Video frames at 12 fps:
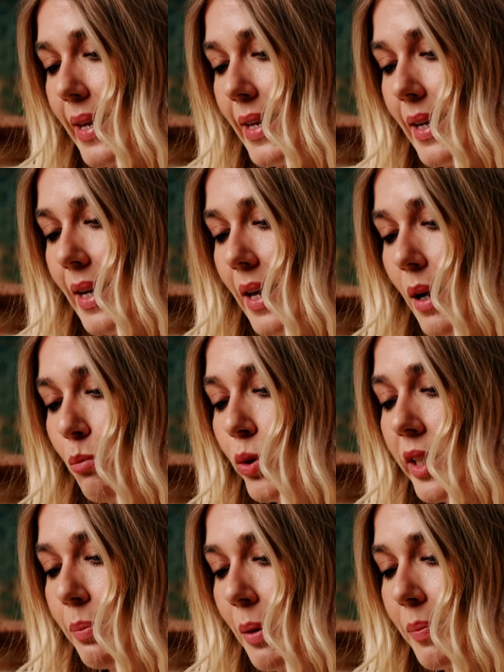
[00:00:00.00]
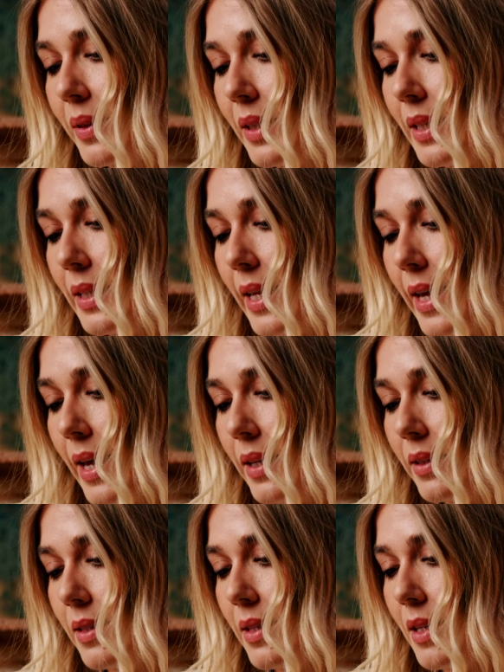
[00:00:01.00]
il multipeptide
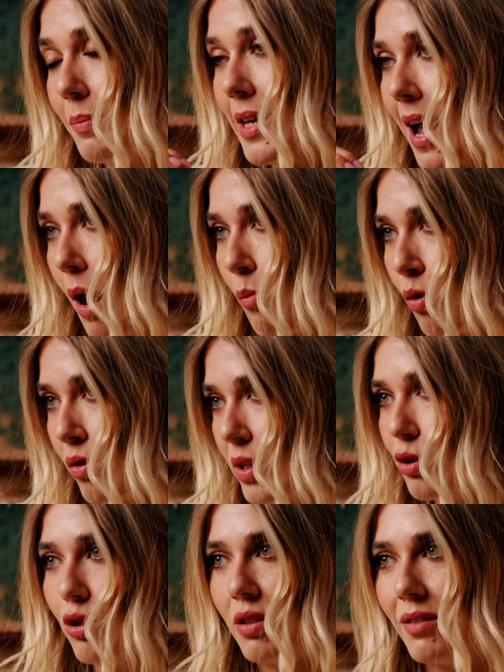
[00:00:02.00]
di Miamo che sto